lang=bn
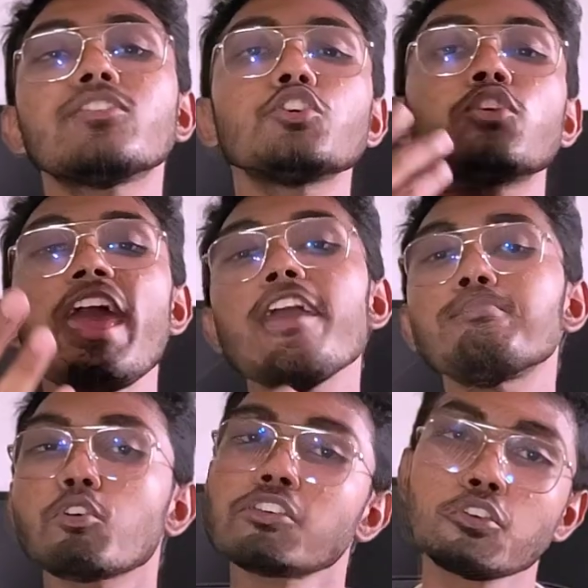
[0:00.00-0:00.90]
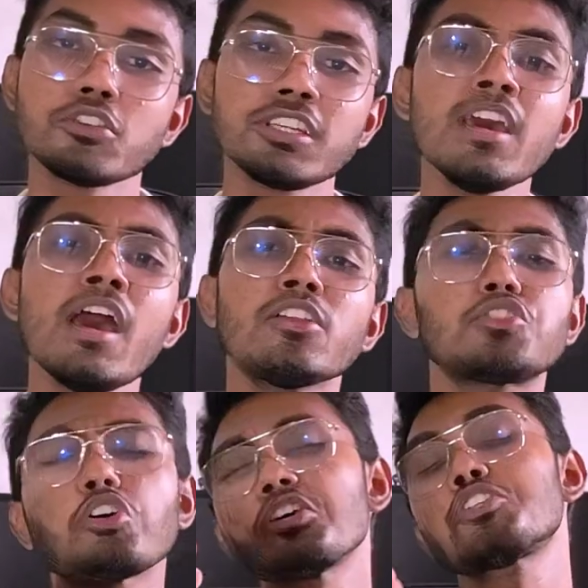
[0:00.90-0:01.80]
ক্ষেত্রে জন্য এই প্রসেসরটি
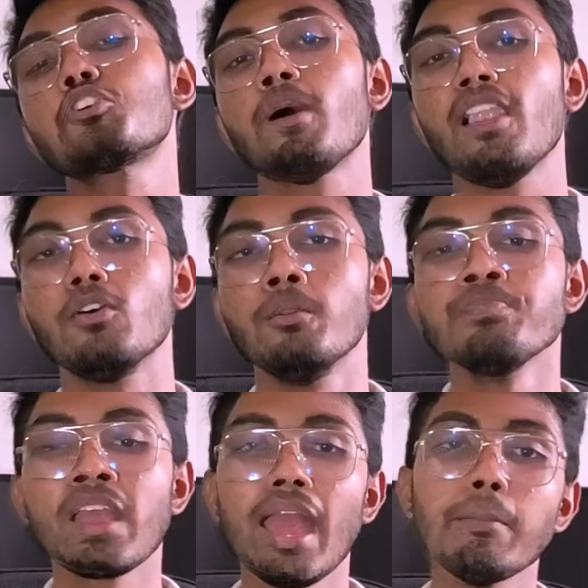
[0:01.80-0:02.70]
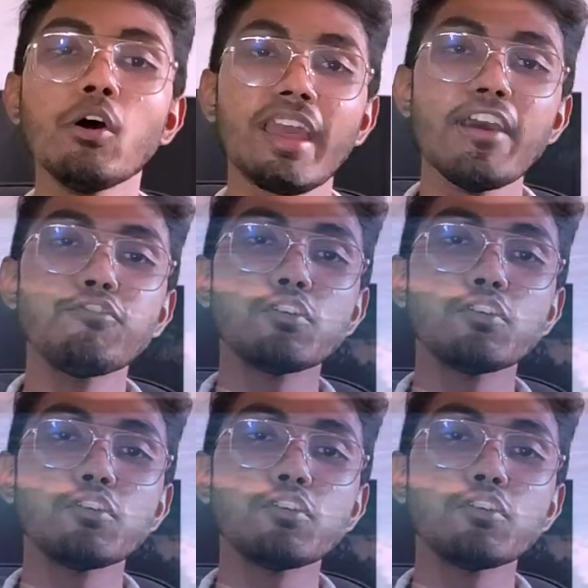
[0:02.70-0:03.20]
যথেষ্ট ভালো এবং এই